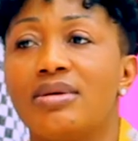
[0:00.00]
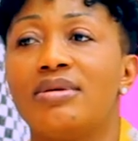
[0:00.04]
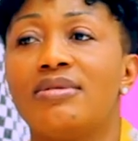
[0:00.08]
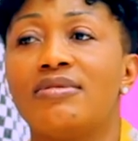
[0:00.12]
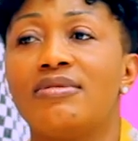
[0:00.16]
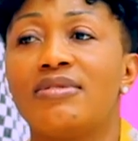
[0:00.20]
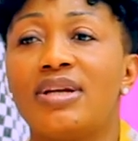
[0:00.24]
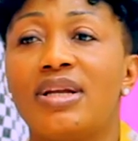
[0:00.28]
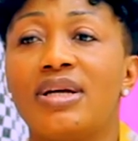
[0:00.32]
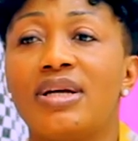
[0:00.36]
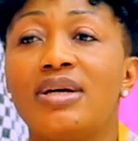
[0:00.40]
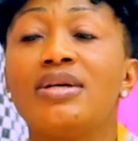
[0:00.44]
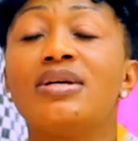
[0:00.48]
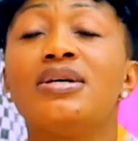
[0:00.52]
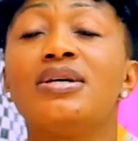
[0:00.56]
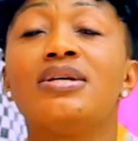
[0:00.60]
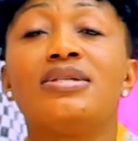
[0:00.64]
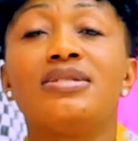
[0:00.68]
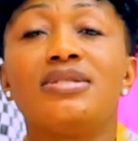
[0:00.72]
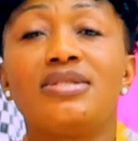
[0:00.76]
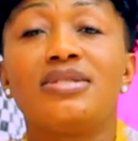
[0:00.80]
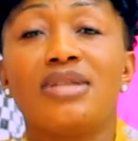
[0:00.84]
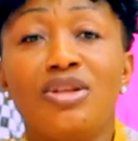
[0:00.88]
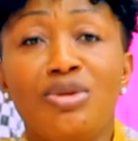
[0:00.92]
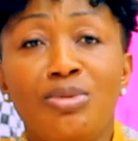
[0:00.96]
Voilà,
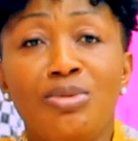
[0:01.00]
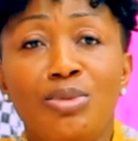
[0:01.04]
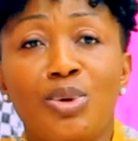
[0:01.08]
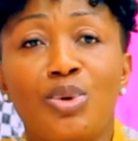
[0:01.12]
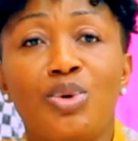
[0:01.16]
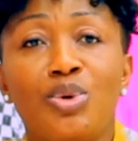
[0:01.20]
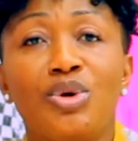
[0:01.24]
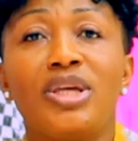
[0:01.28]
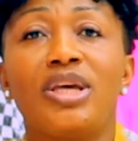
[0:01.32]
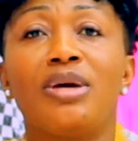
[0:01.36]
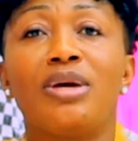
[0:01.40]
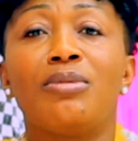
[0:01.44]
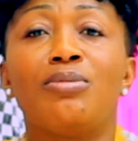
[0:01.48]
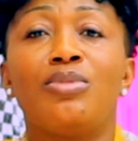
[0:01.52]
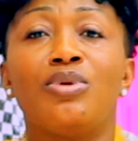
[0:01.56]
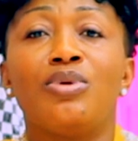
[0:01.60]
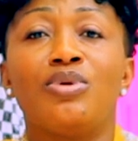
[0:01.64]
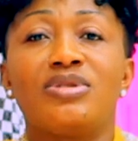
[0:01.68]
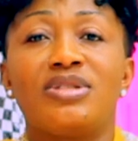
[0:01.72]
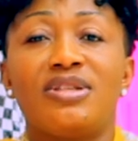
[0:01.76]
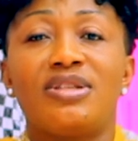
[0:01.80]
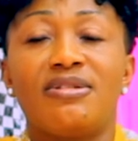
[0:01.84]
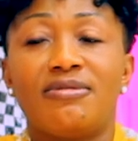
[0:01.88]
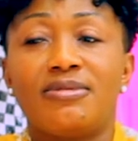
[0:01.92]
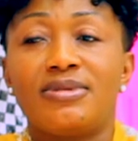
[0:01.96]
c'est un numéro qui est bon,
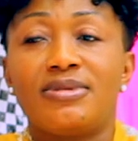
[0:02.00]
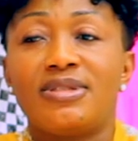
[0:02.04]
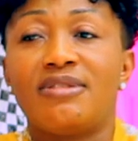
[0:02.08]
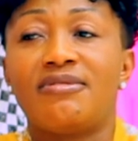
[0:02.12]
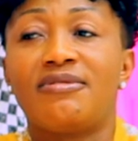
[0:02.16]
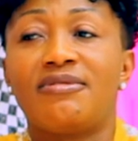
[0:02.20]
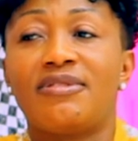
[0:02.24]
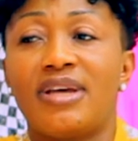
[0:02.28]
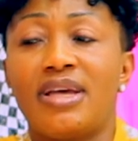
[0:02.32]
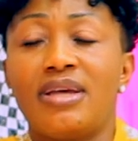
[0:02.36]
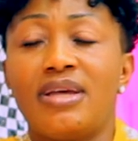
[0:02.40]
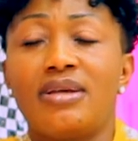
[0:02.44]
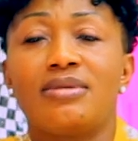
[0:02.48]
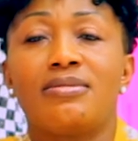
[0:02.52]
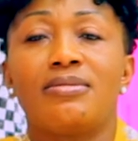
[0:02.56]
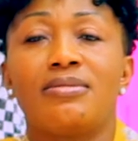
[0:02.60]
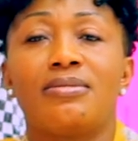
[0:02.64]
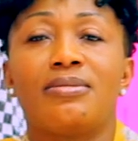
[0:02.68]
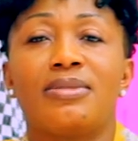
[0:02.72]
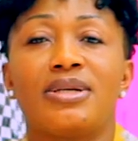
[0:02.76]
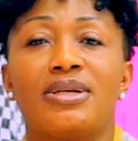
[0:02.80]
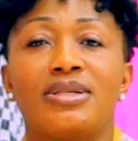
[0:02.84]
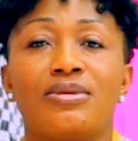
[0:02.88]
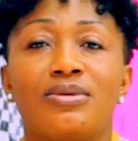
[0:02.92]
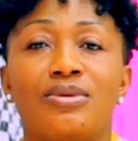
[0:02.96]
c'est vrai,
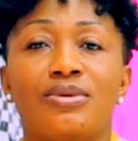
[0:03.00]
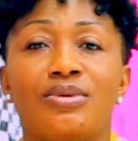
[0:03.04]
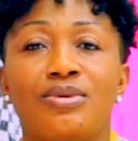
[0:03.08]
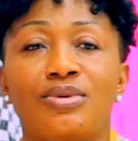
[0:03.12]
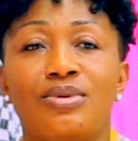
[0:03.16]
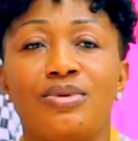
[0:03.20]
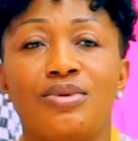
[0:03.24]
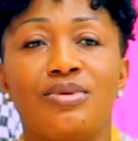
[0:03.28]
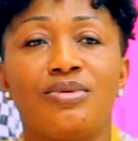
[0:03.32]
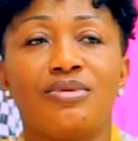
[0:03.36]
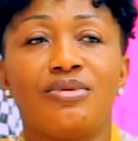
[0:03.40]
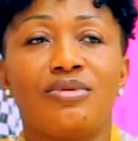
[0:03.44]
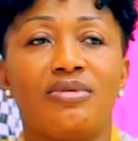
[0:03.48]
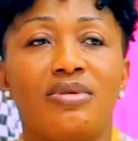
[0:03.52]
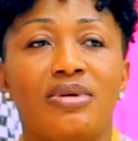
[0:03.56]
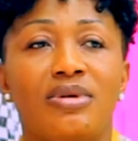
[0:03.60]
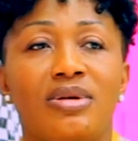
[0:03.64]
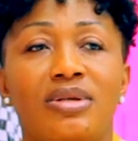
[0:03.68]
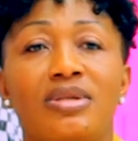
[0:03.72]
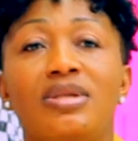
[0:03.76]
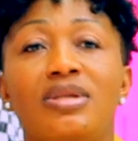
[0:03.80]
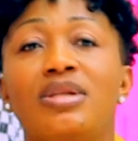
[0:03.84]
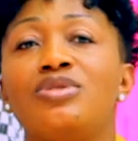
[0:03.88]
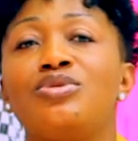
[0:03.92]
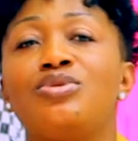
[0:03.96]
parce que euh,
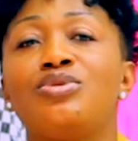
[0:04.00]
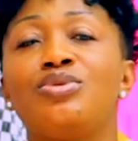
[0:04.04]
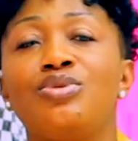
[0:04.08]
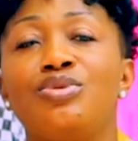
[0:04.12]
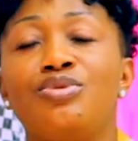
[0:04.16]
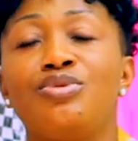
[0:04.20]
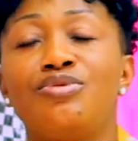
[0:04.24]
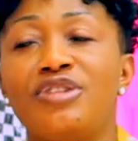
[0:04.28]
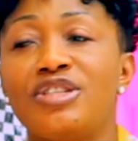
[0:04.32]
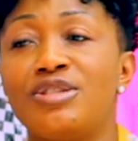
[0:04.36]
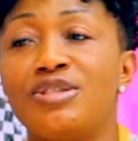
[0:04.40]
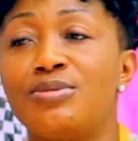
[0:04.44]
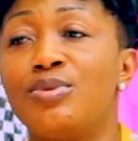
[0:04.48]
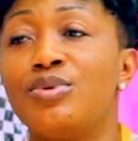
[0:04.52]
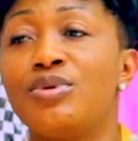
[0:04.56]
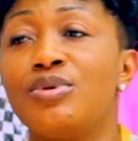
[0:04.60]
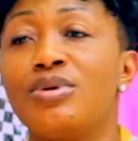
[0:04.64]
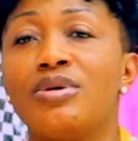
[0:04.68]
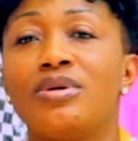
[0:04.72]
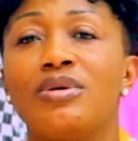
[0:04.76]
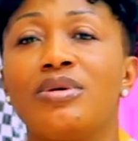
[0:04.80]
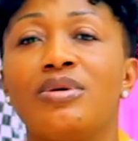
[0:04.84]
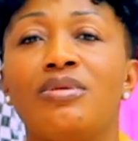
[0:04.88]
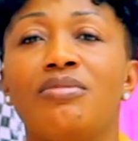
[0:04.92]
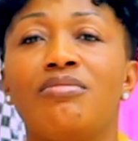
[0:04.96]
est sur Facebook,
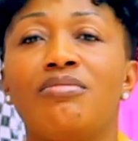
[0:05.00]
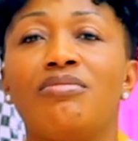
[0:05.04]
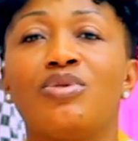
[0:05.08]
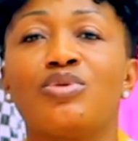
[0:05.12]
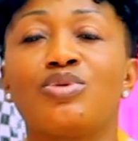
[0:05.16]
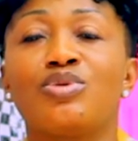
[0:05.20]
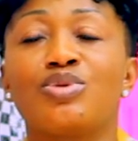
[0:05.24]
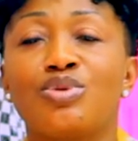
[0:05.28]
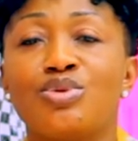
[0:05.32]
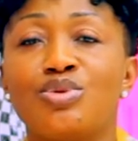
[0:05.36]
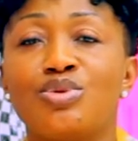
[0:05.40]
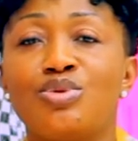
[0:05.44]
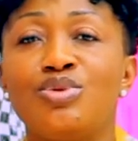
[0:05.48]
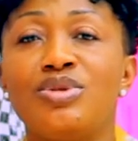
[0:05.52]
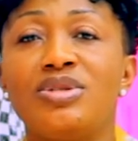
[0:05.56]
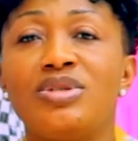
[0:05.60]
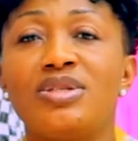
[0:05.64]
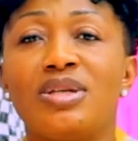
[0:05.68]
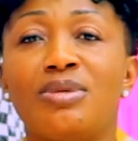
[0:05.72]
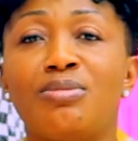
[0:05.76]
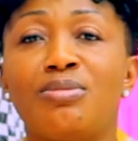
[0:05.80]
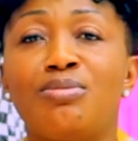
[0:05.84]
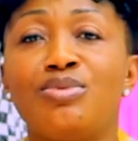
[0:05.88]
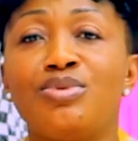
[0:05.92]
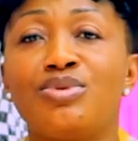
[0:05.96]
mais aujourd'hui
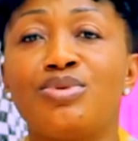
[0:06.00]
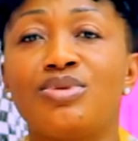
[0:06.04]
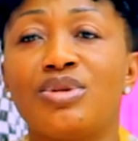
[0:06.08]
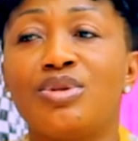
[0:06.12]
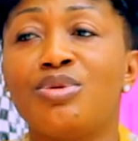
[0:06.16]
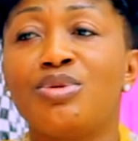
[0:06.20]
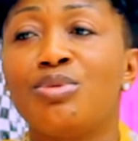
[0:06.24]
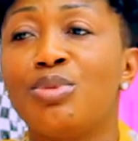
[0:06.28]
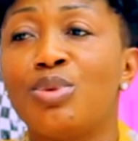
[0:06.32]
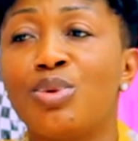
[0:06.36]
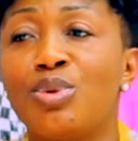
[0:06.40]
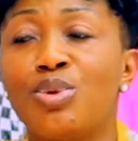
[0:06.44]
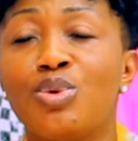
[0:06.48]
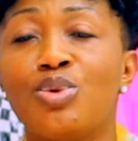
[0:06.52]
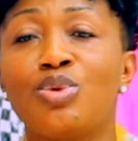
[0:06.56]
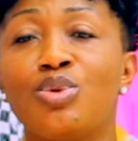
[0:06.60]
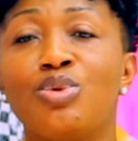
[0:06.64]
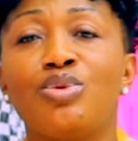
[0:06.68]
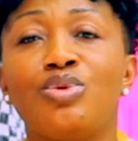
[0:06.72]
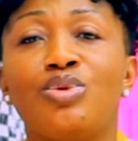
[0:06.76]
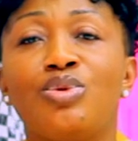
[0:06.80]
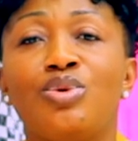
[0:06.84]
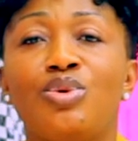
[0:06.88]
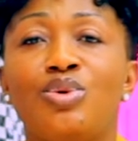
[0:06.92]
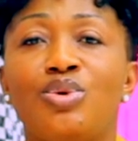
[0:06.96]
c'est plus un
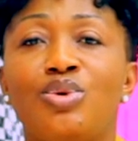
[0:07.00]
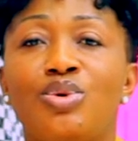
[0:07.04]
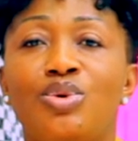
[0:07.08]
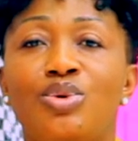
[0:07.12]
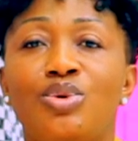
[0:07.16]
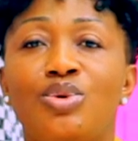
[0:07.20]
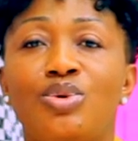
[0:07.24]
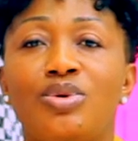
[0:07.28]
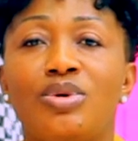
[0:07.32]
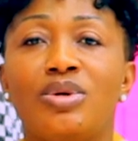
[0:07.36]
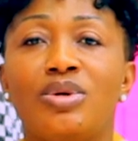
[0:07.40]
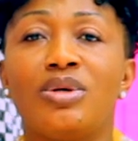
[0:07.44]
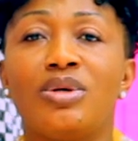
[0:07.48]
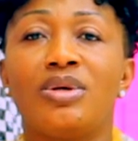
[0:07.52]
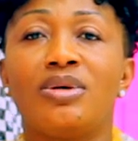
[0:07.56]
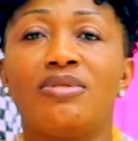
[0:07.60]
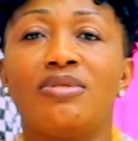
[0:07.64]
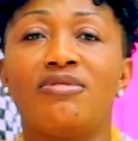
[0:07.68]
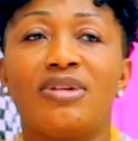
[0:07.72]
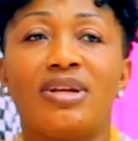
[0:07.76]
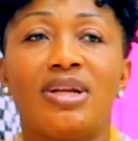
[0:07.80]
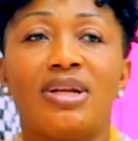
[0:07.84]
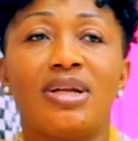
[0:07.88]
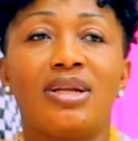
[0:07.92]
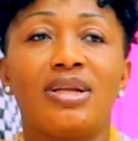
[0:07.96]
numéro de,
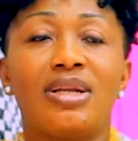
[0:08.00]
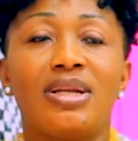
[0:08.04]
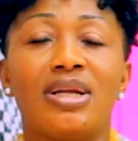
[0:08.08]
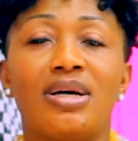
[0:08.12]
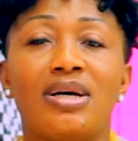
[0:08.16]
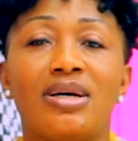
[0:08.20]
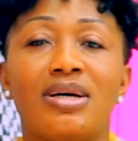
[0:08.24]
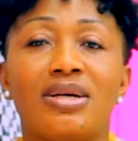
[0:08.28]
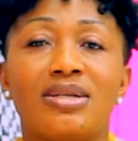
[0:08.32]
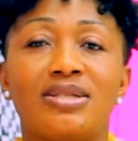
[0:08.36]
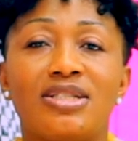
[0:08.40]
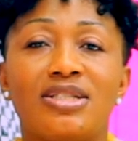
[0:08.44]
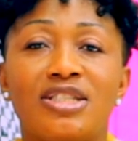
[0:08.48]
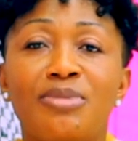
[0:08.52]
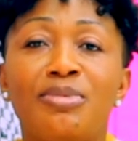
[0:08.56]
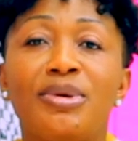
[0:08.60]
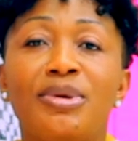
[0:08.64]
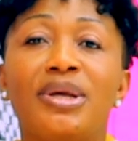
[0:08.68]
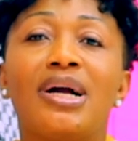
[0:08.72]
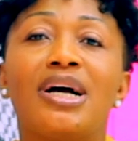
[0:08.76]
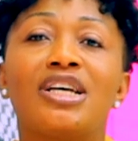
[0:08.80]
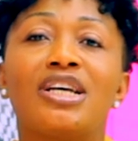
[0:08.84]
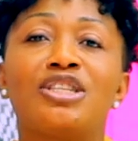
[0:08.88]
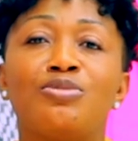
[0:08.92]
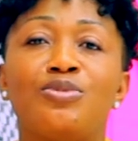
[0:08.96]
voilà, c'est bien
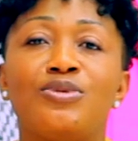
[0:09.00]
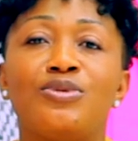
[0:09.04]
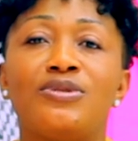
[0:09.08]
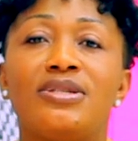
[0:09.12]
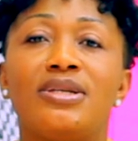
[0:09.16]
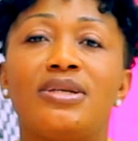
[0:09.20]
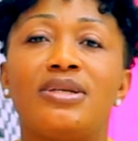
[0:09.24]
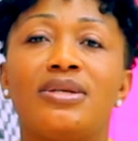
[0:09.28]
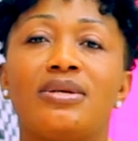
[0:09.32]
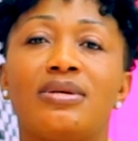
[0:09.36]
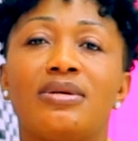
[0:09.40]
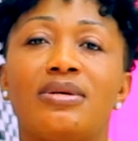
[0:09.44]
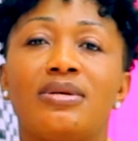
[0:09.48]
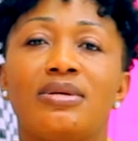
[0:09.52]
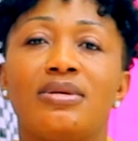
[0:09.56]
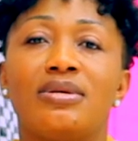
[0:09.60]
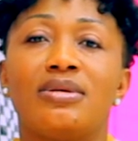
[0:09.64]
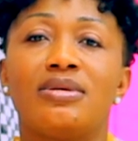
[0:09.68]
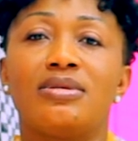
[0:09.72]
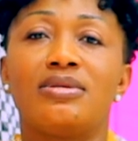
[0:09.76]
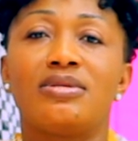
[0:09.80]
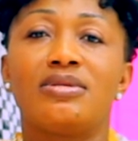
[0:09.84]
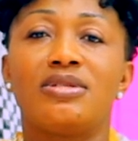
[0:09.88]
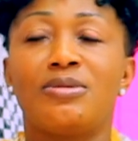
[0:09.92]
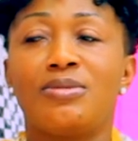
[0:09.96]
grâce boutique
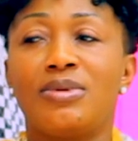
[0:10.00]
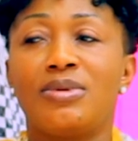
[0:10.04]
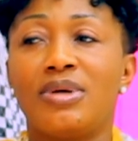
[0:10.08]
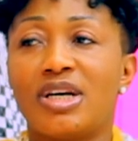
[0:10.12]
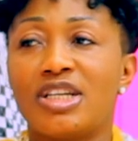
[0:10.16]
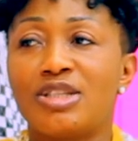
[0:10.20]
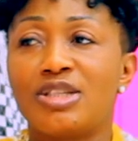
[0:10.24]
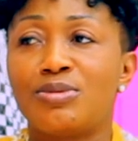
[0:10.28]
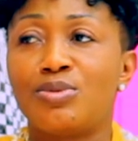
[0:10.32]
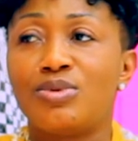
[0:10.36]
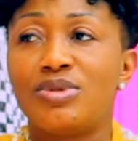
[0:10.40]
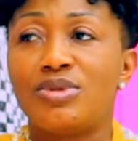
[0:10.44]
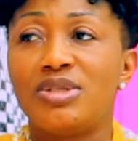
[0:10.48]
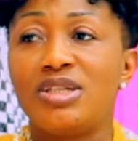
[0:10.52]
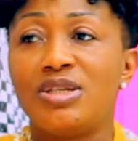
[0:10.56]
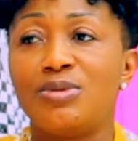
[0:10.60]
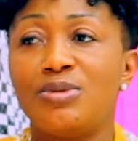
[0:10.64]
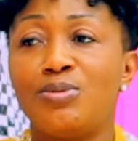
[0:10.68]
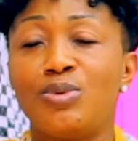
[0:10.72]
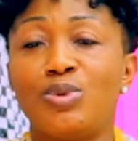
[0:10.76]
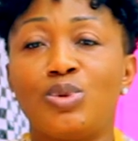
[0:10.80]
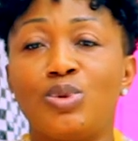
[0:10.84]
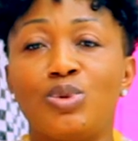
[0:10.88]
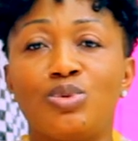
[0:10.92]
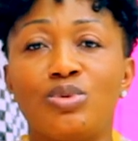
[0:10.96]
c'est le grâce Boutique
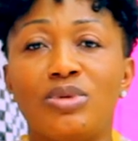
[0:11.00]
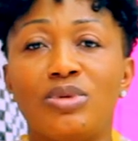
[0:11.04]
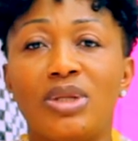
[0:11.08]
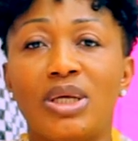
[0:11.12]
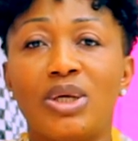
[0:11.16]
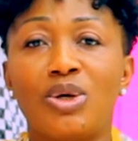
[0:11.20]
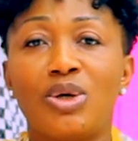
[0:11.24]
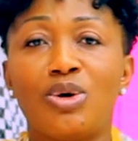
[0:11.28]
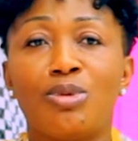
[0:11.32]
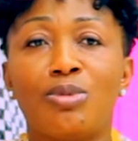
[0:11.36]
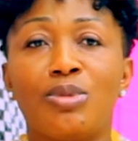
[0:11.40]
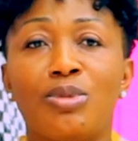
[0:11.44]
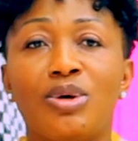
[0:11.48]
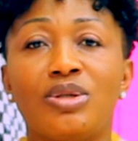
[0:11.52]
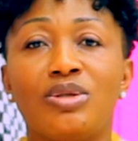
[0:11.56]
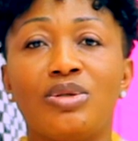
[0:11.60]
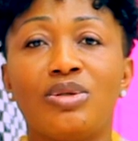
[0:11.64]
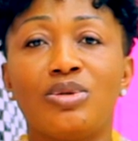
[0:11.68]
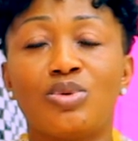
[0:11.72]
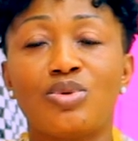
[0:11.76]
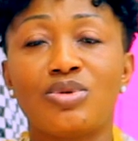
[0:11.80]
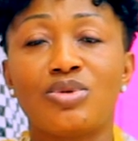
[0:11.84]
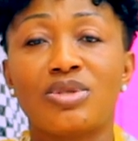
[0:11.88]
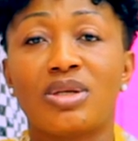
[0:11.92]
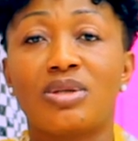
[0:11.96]
pour toutes les commandes et
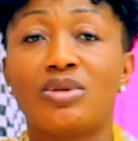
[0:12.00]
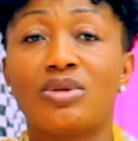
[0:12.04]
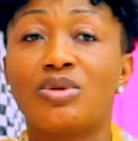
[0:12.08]
tout ça.